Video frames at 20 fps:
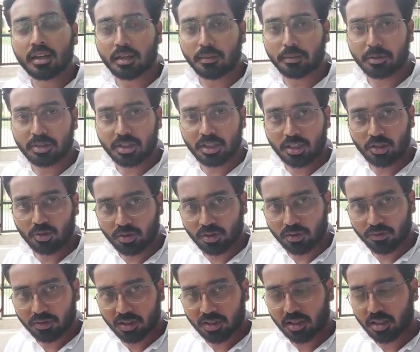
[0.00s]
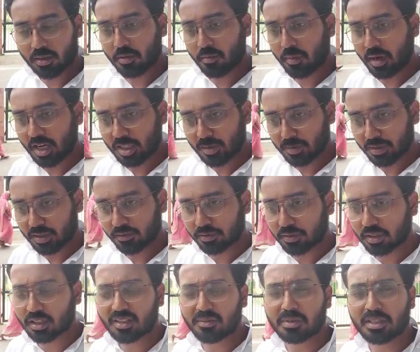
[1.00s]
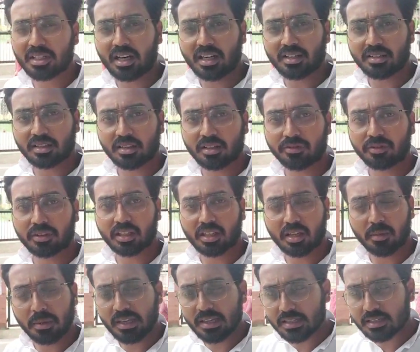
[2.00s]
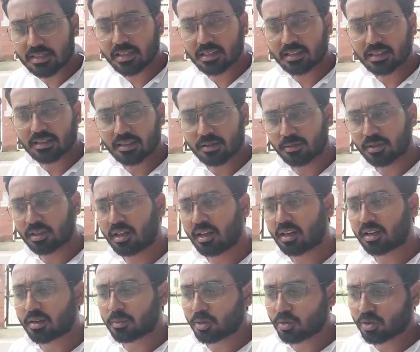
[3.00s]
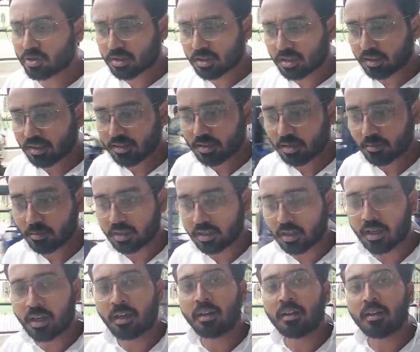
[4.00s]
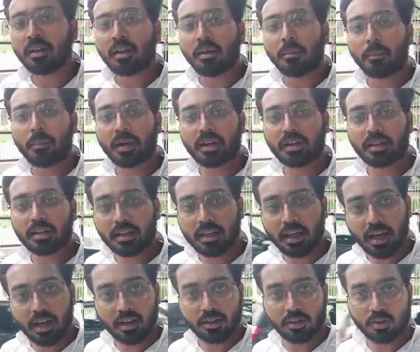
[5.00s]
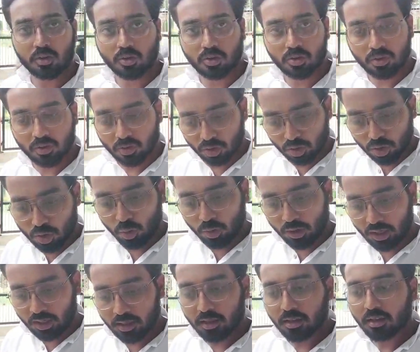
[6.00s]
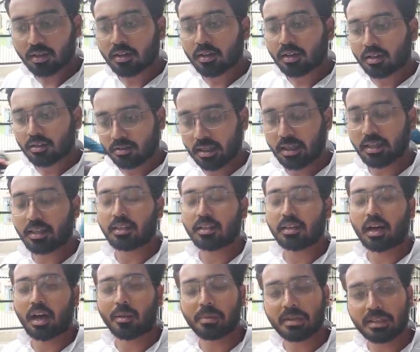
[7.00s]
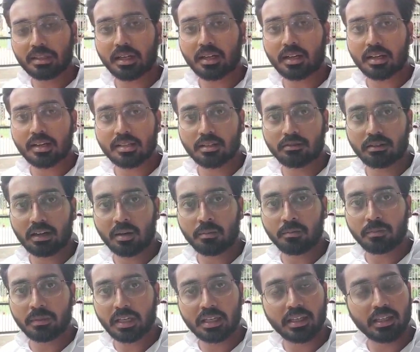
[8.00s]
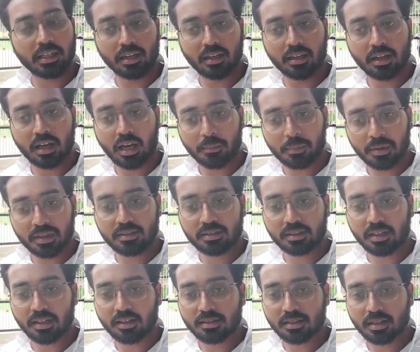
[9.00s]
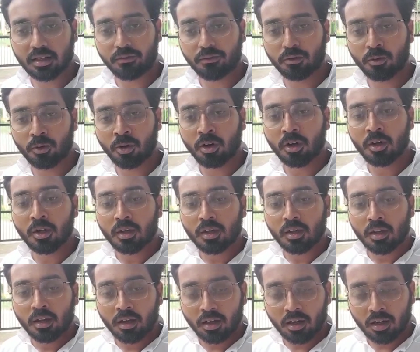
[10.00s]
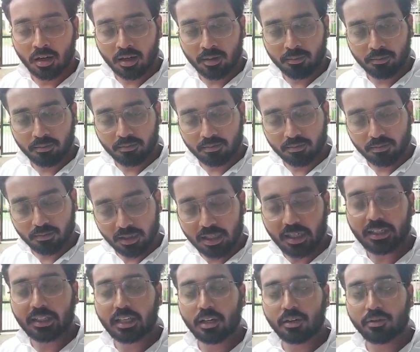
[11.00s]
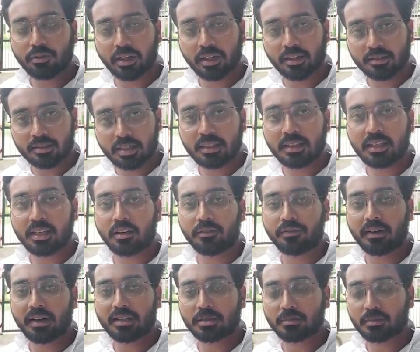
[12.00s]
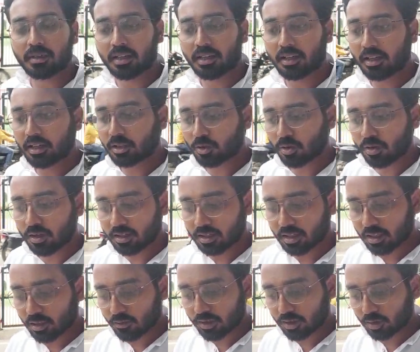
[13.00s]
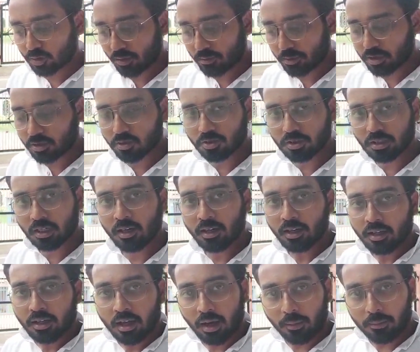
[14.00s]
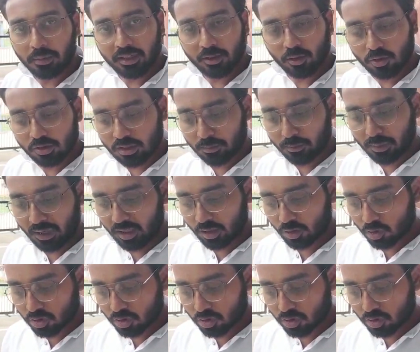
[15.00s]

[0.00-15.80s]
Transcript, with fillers: कभी जेडीयू दफ्तर कभी भाजपा दफ्तर कभी राजद दफ्तर कभी इस नेता से मिलना कभी उस नेता से मिलना मगर क्या कुछ हुआ नहीं अभी तक का जवाब नहीं है अभी तक सिर्फ वो आ, लटके हुए हैं सीधे अल्फाज में कहें तो लटके हुए हैं तो हमने सोचा हमने कुछ दिन पहले